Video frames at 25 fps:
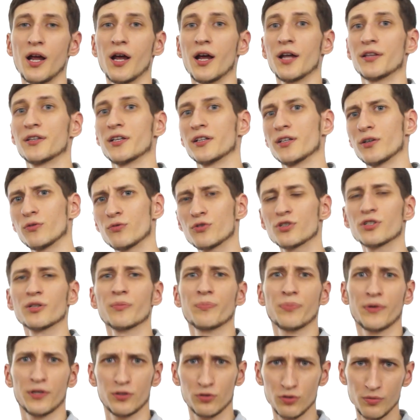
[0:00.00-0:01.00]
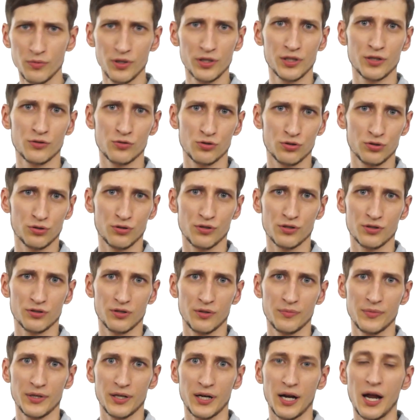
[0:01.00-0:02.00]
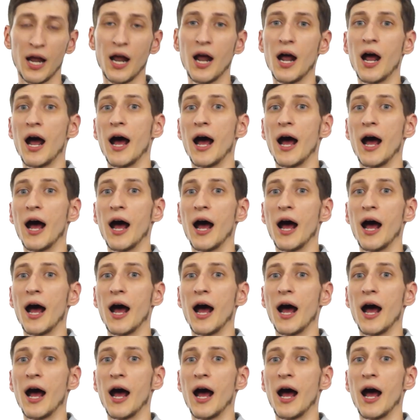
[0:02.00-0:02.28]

это научно продуманное устройство мира,